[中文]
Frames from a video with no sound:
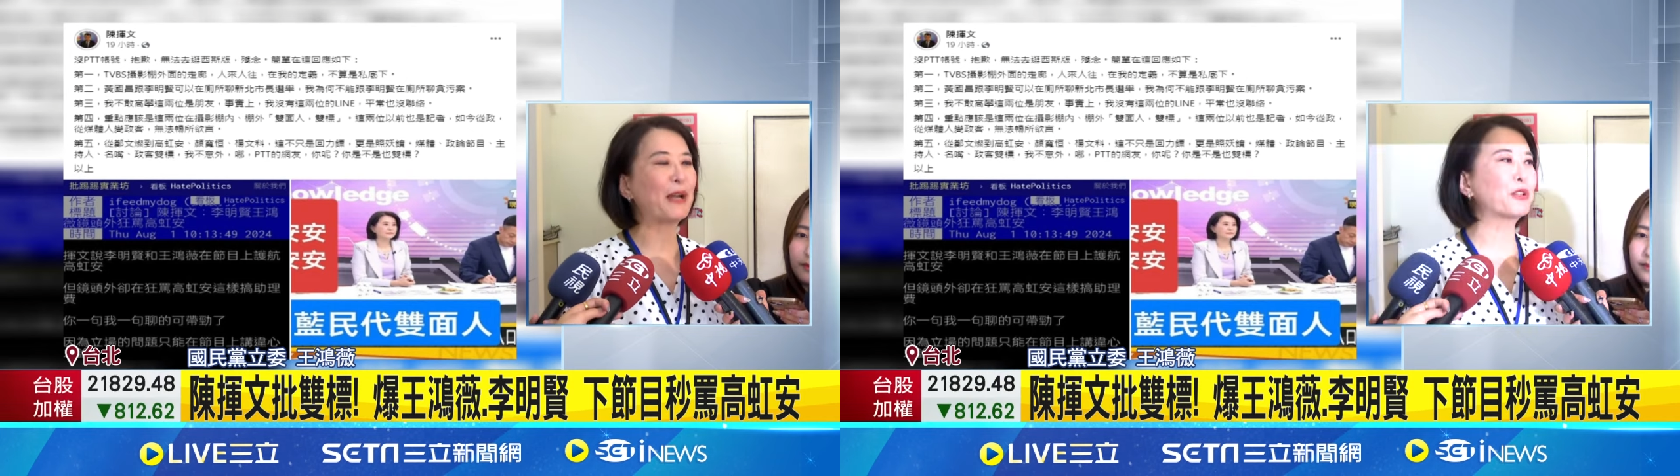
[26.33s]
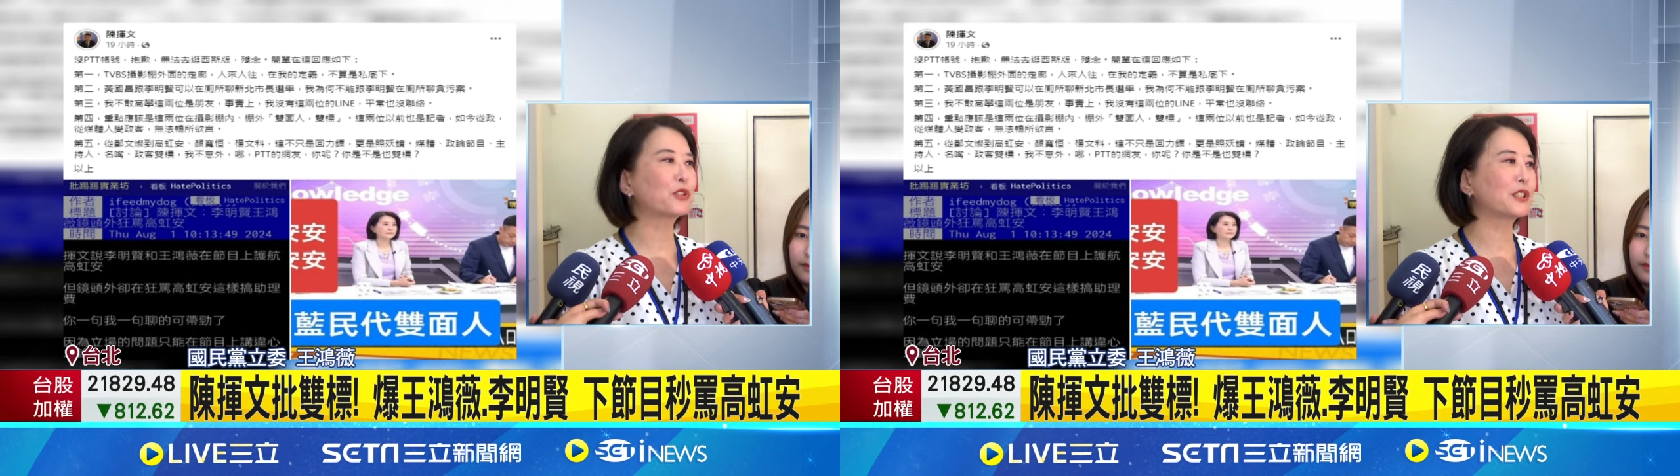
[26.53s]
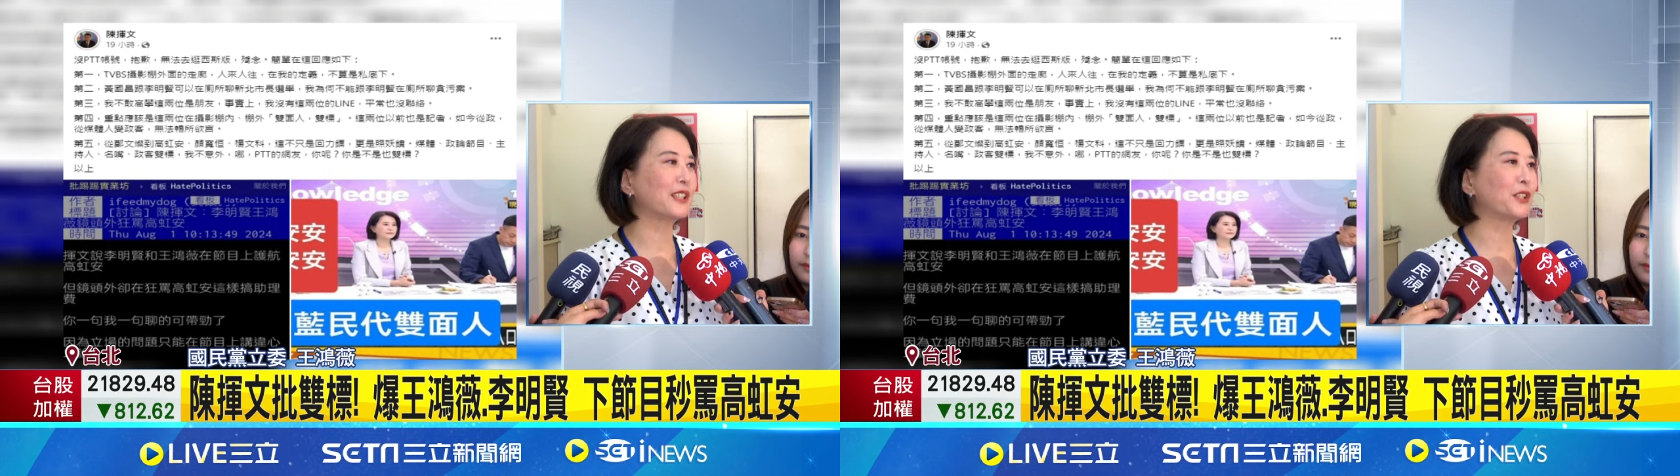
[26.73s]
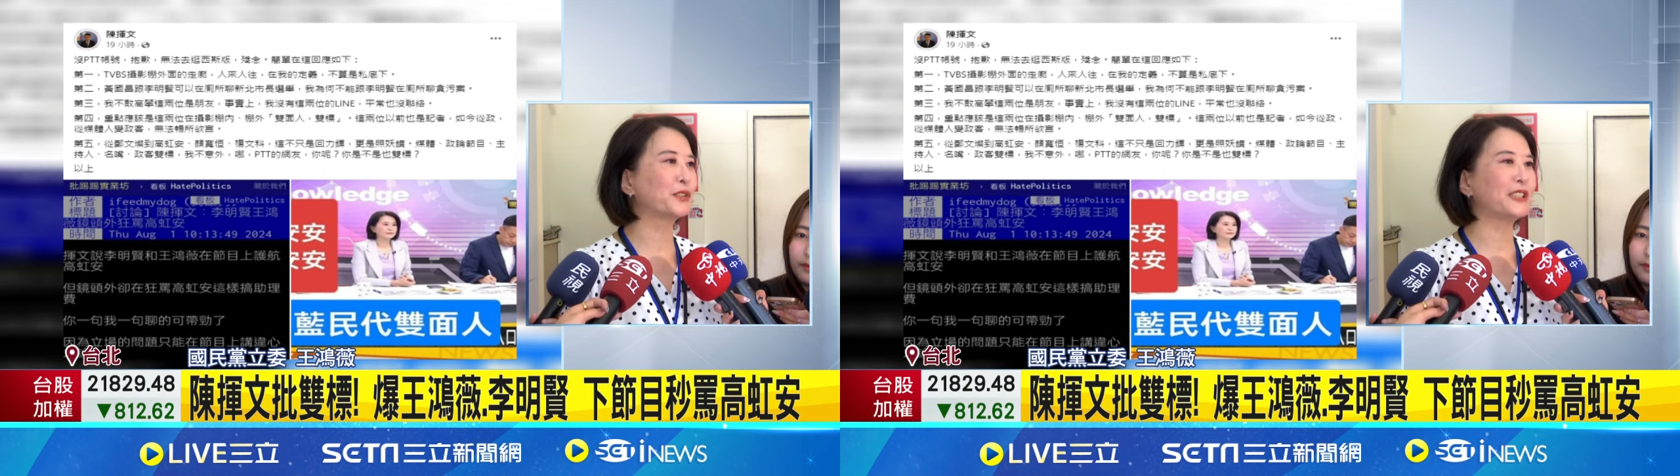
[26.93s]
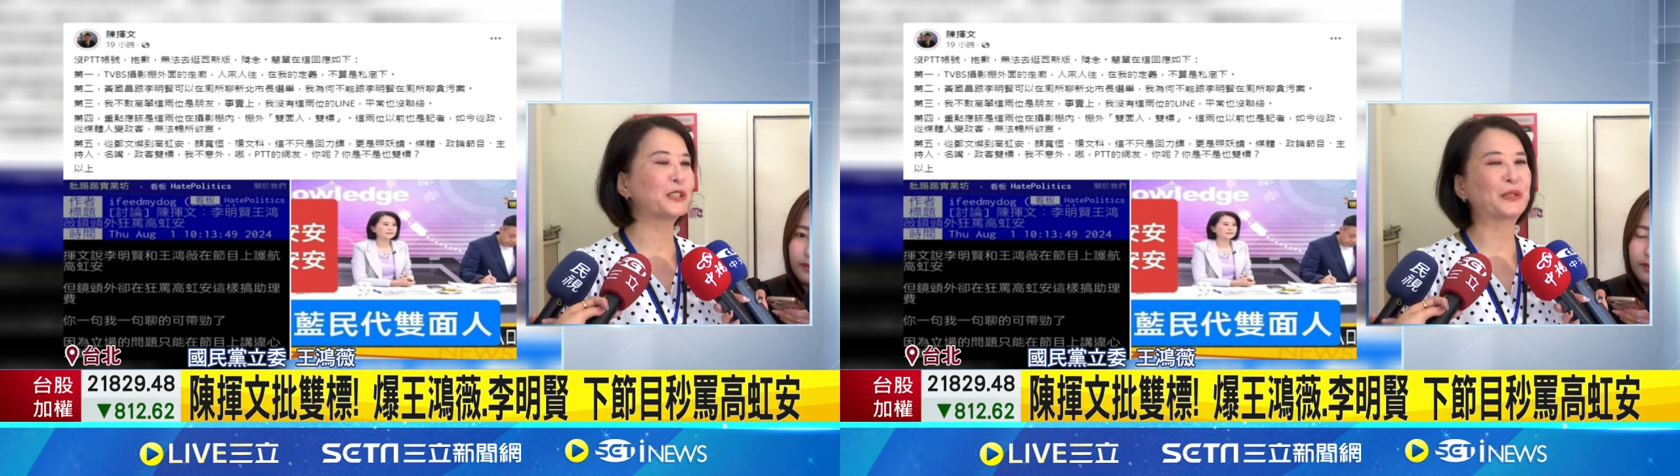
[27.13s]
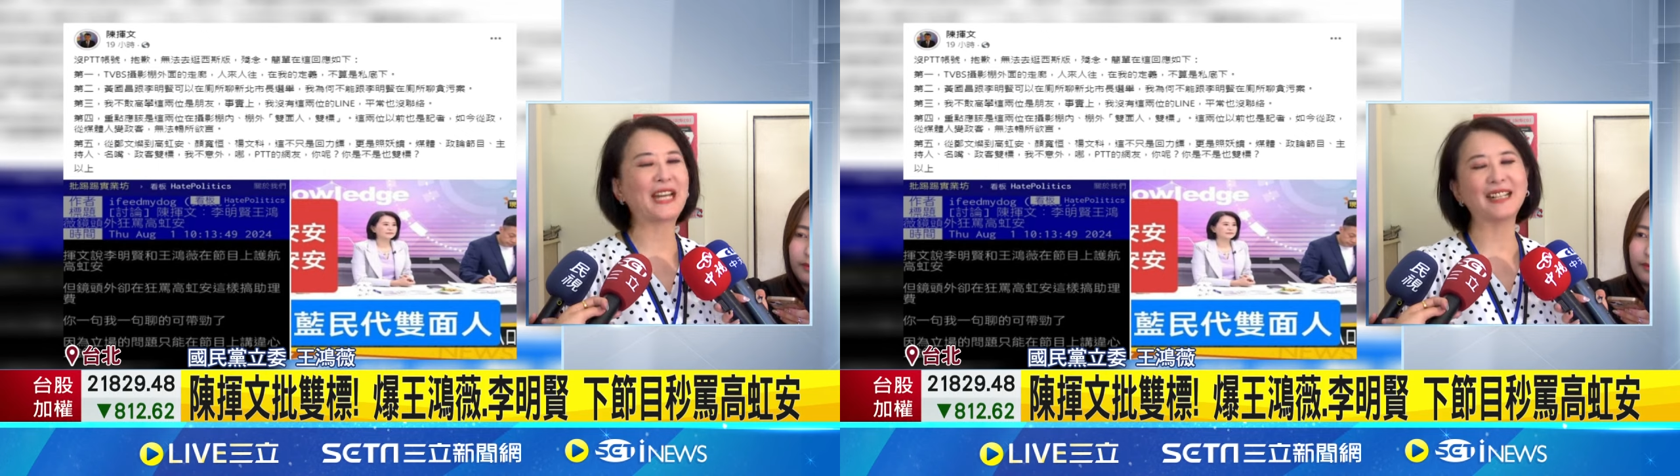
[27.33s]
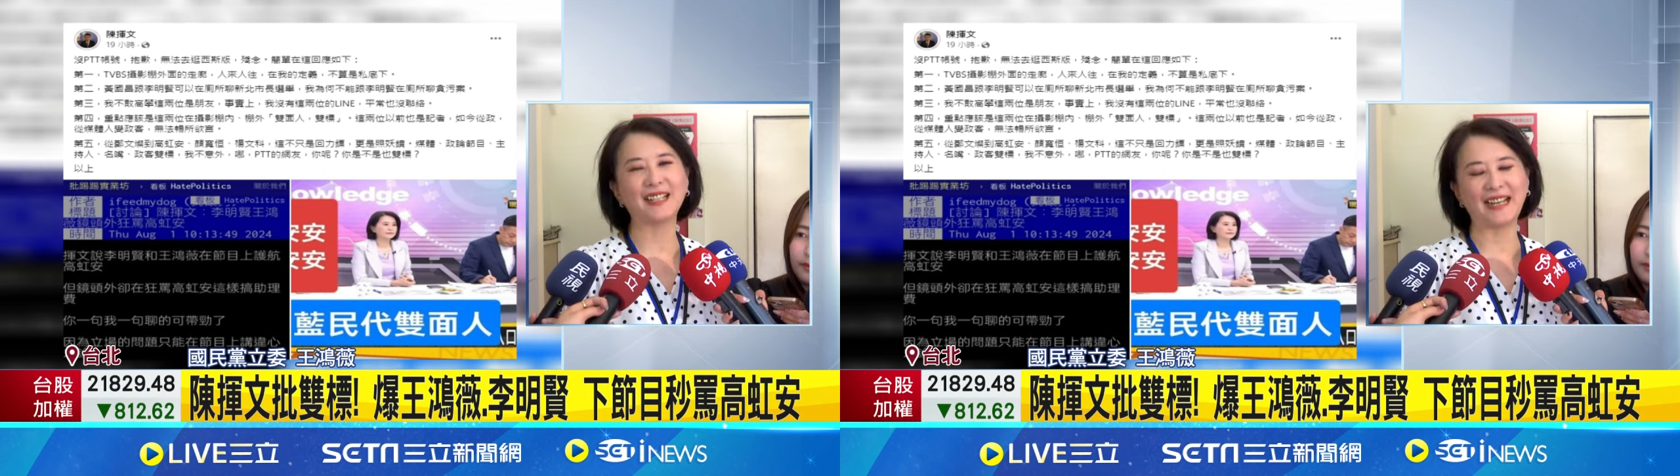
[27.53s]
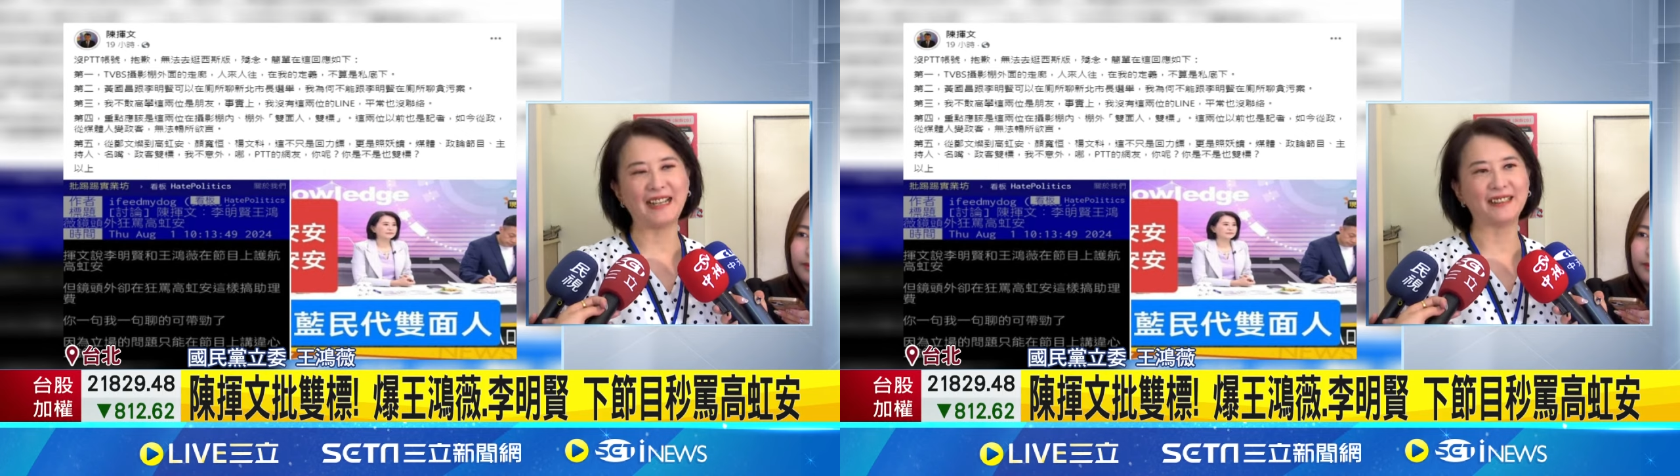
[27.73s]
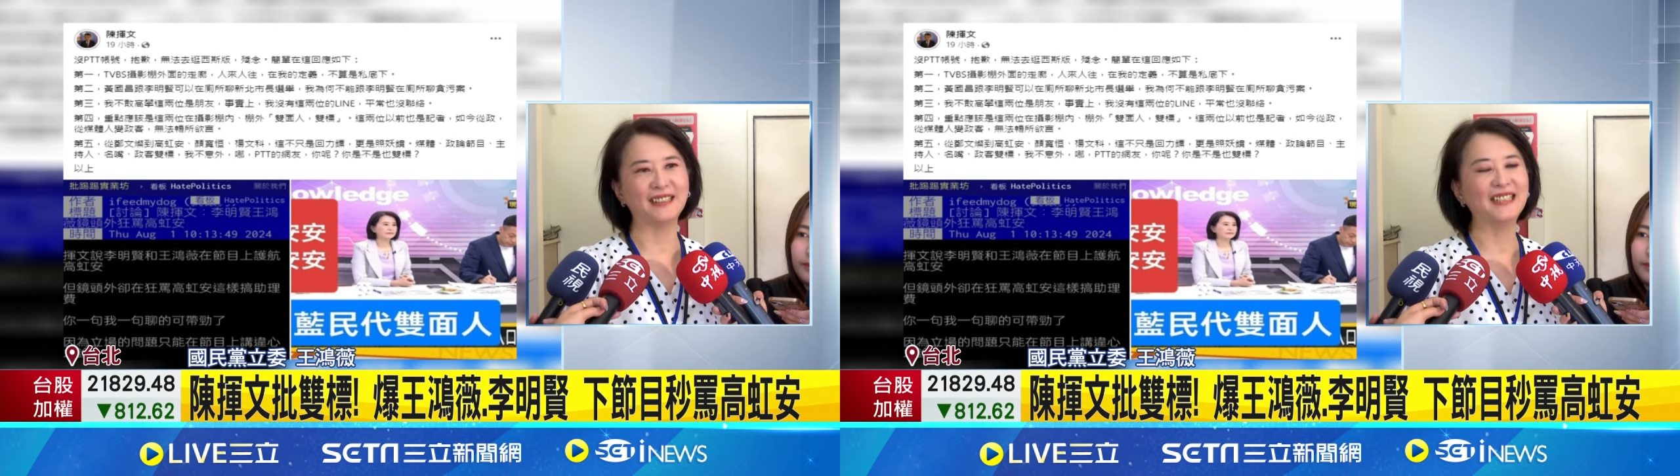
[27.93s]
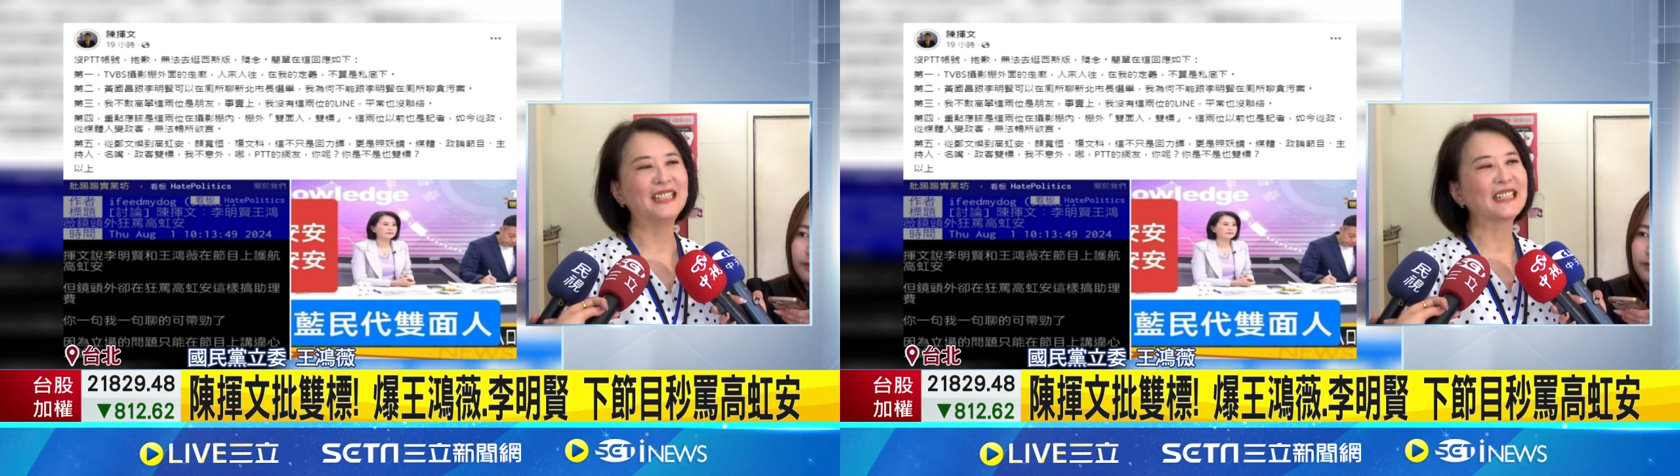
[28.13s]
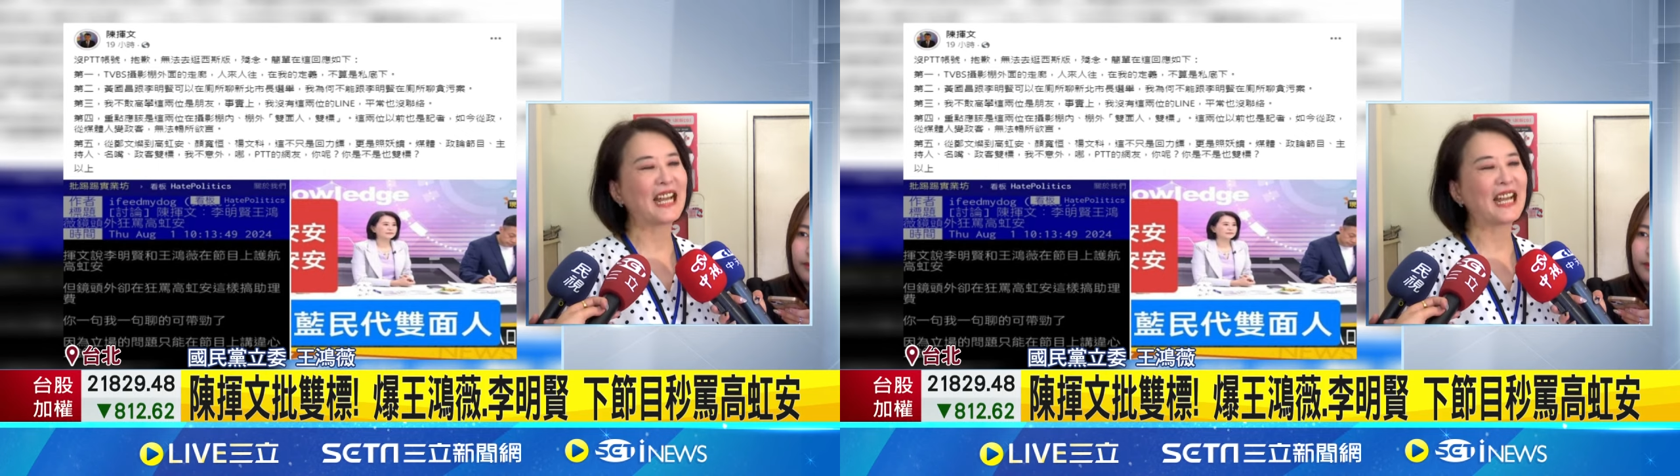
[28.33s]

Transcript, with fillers: 办公室的零用金从哪里来呢？